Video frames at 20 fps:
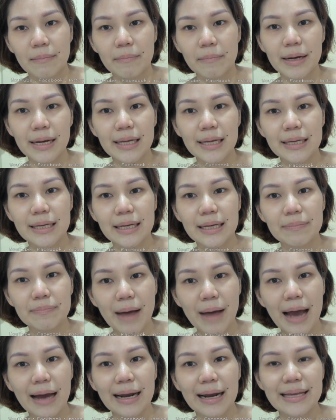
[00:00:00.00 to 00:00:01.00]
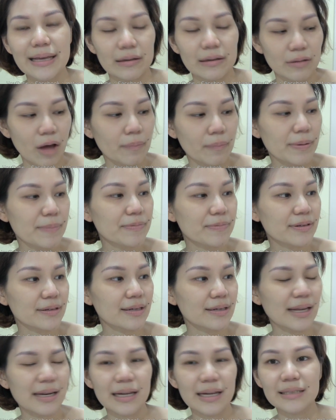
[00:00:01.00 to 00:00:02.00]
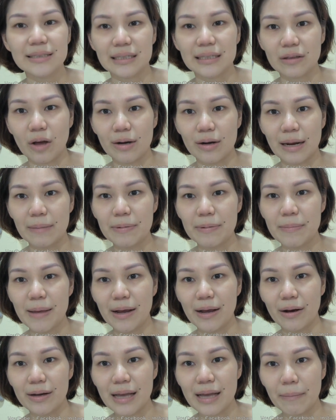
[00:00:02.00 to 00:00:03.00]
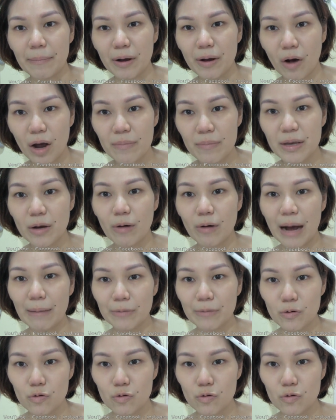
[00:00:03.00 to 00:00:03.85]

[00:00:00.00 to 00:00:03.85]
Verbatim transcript: ไม่ได้คิดมากอะไรอย่างตอนพิมพ์ซื้อเนี่ยเนื่องจากตอนนั้นพิมพ์เองก็ยังไม่ค่อยมีความ